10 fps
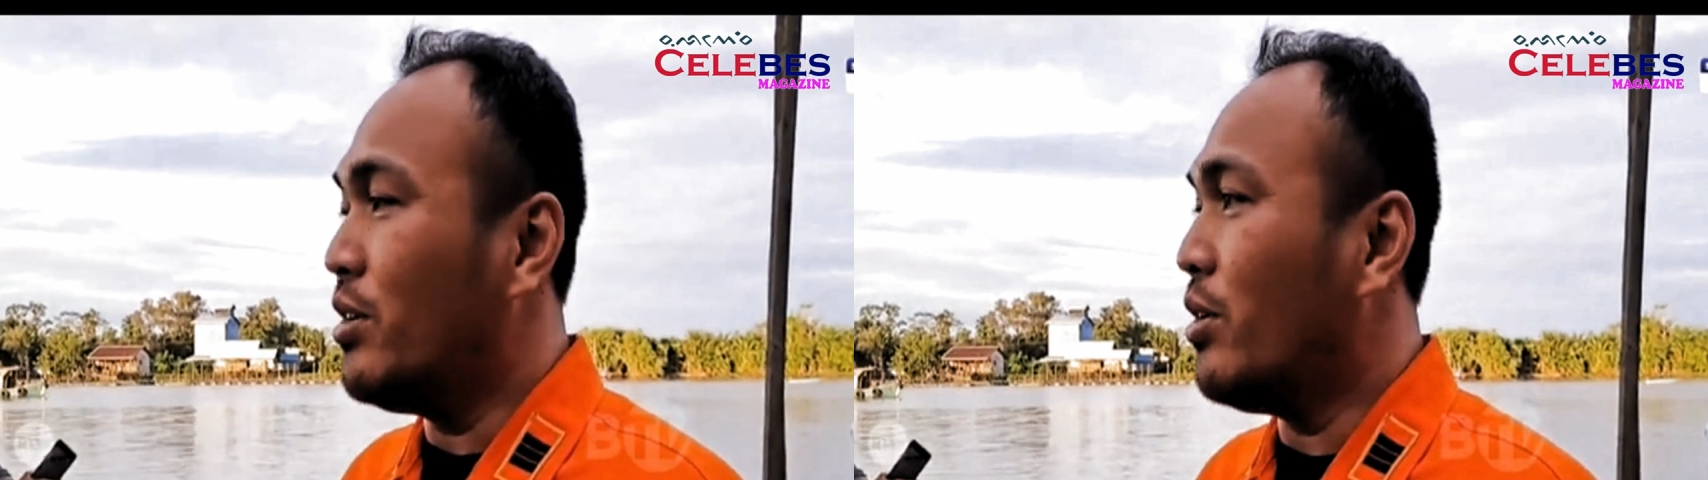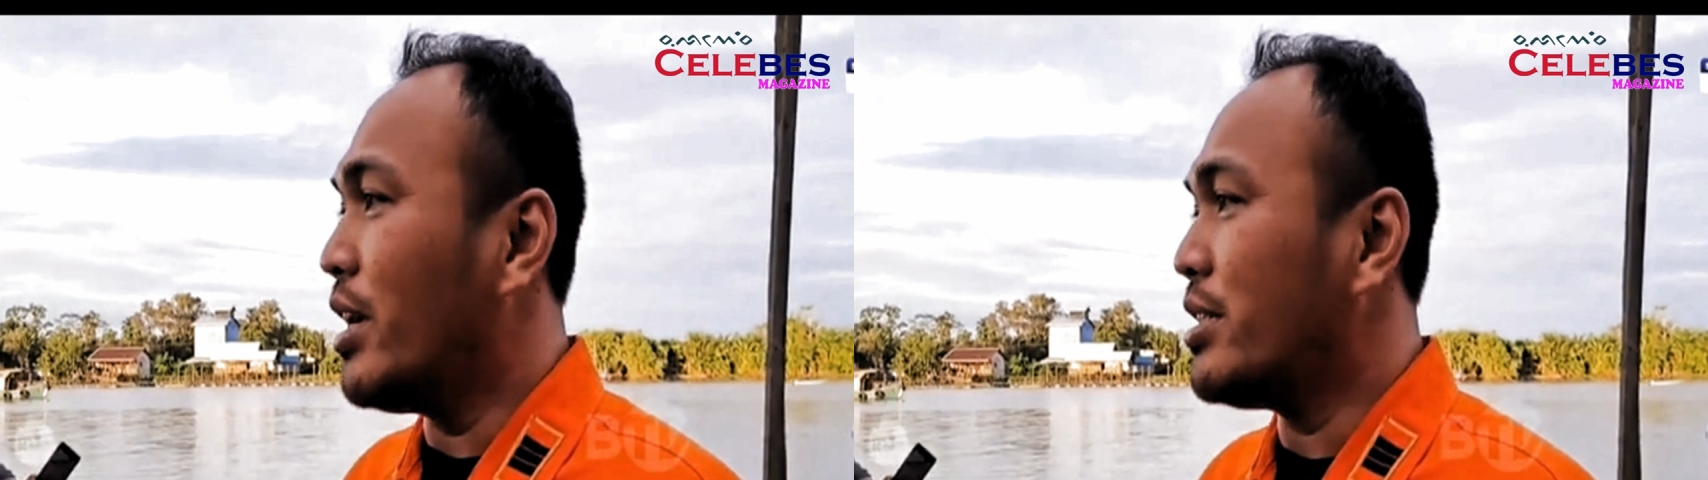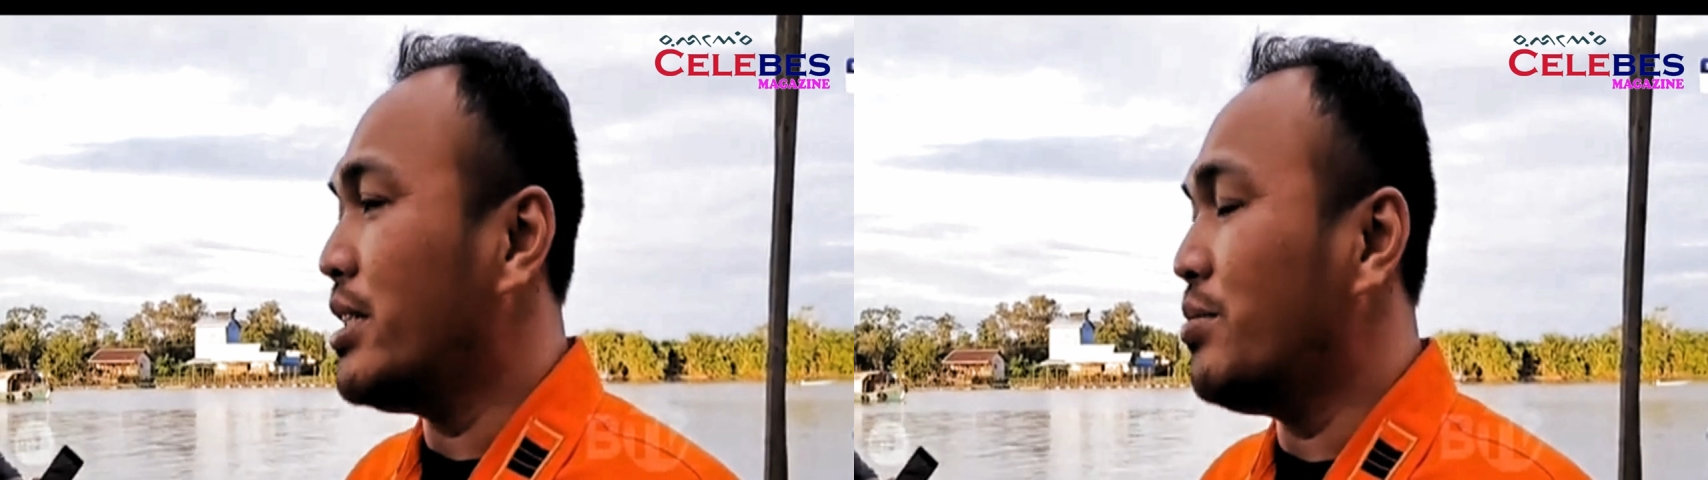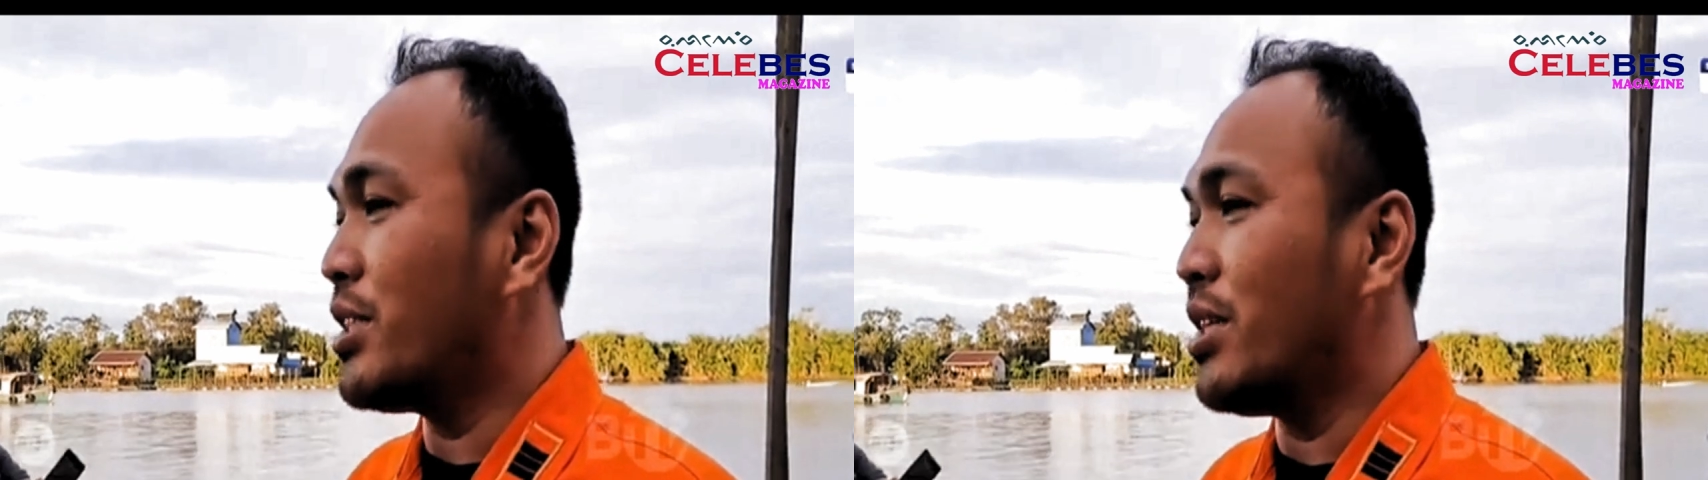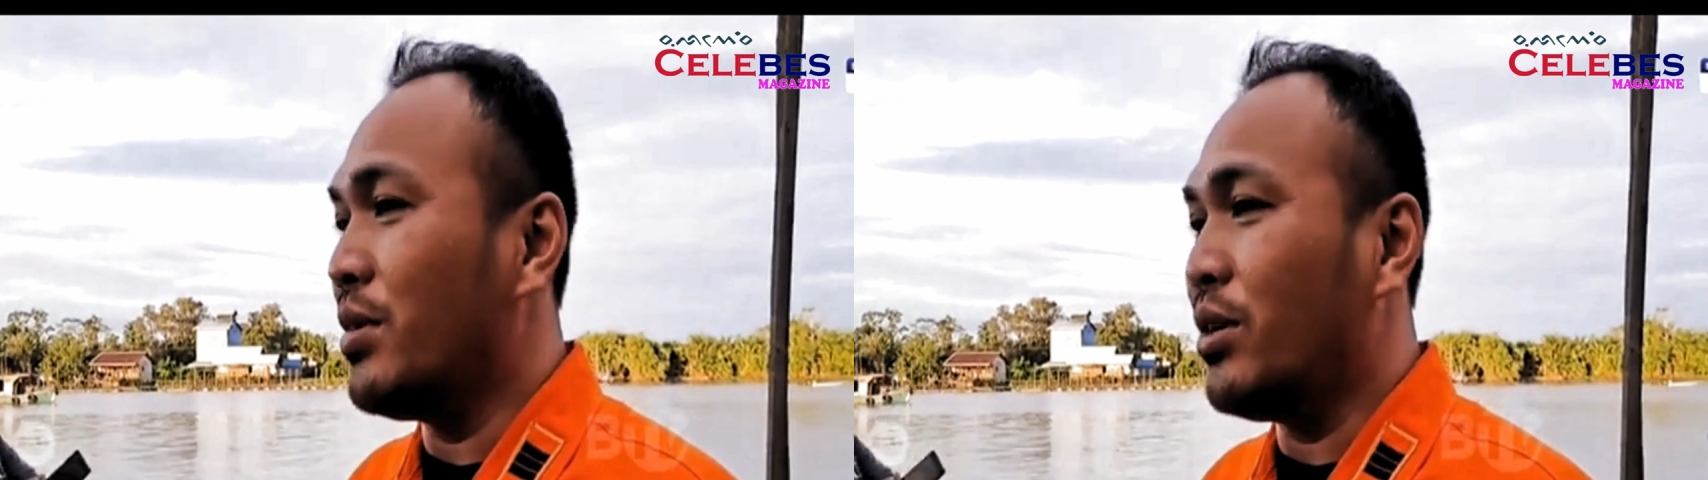tiba di
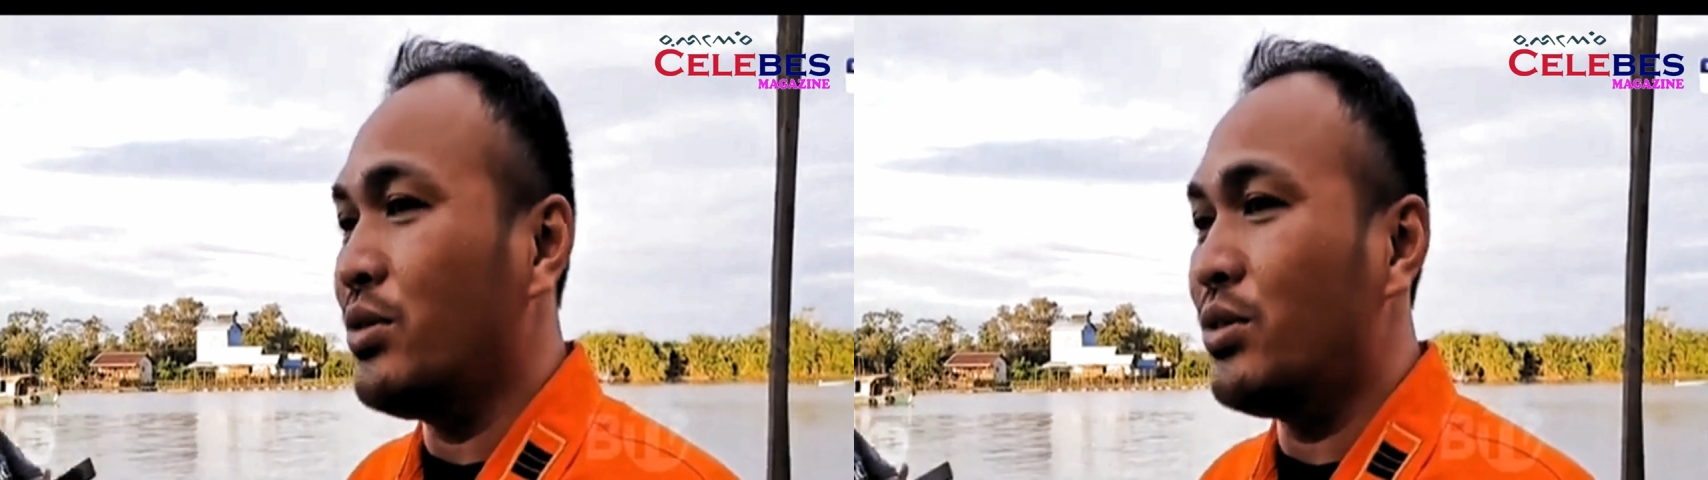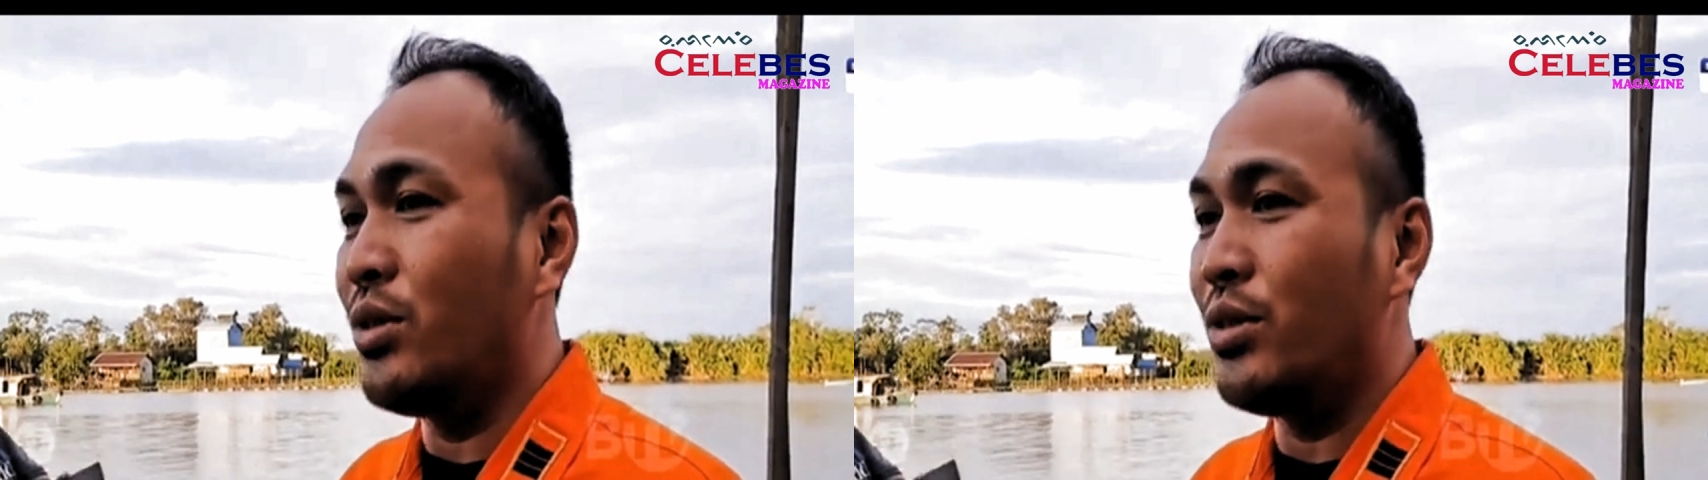lokasi bersama